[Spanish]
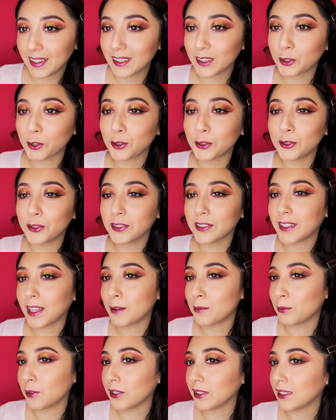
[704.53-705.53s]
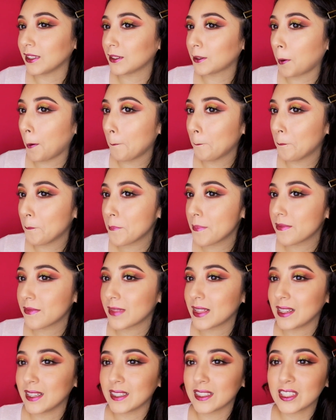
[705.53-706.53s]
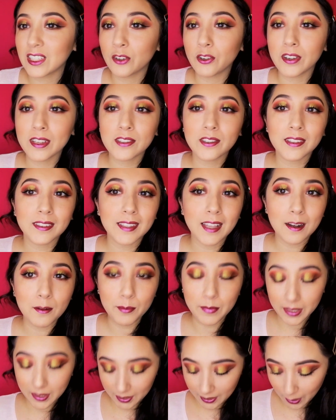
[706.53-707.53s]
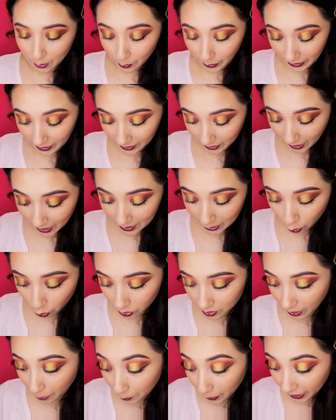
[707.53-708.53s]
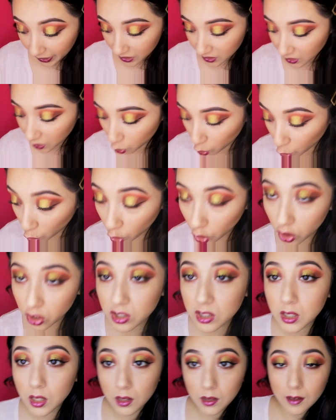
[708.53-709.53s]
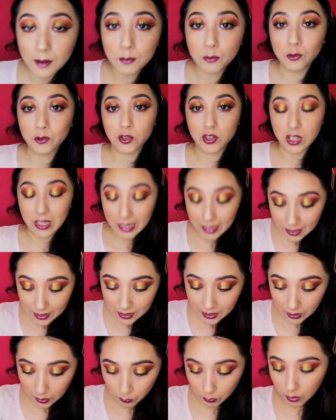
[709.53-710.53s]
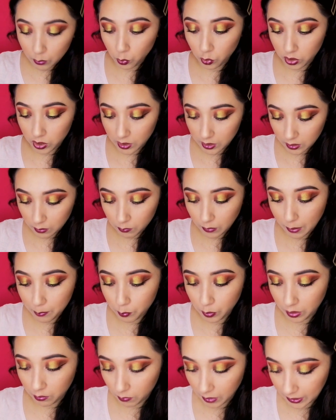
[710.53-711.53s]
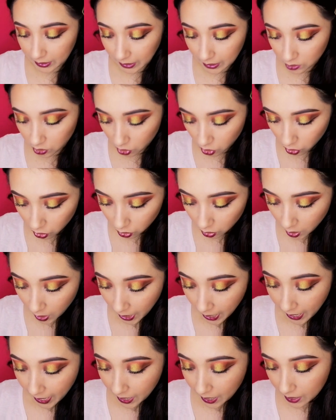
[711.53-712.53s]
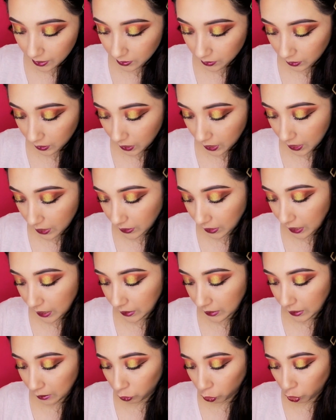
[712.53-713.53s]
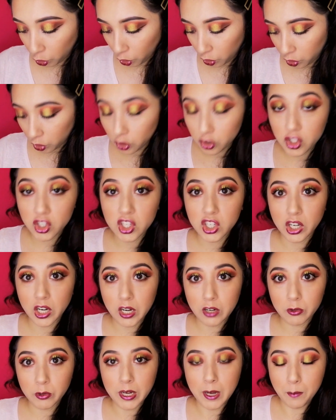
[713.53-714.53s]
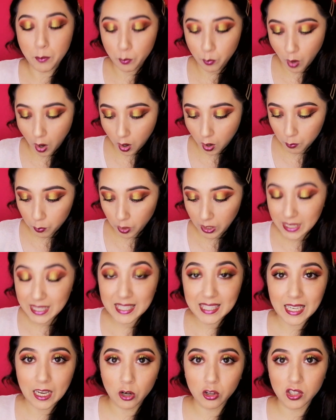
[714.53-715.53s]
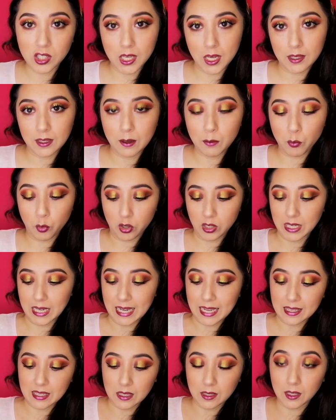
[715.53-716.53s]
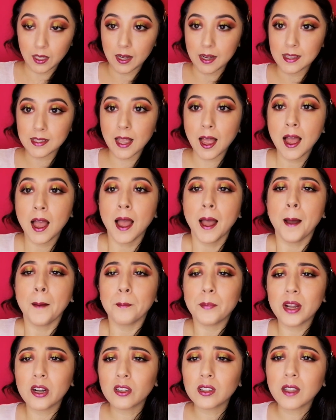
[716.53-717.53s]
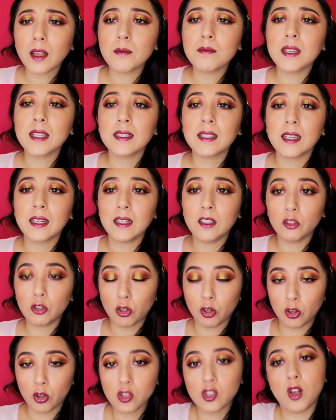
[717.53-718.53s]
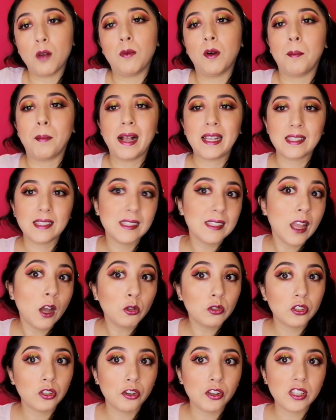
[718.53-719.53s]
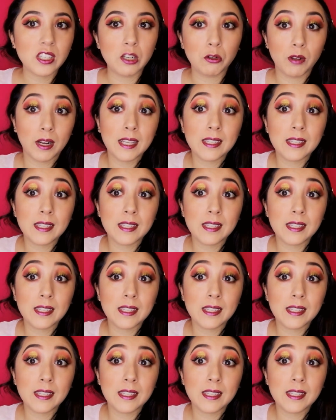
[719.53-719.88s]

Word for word: Qué tono tan bonito les digo, es totalmente metálico, o sea, para hacer un gloss tiene muchísima, muchísima pigmentación. Este es en el tono Cherry Bomb 07 por si les interesa, pero también tienen tonos como más neutros si no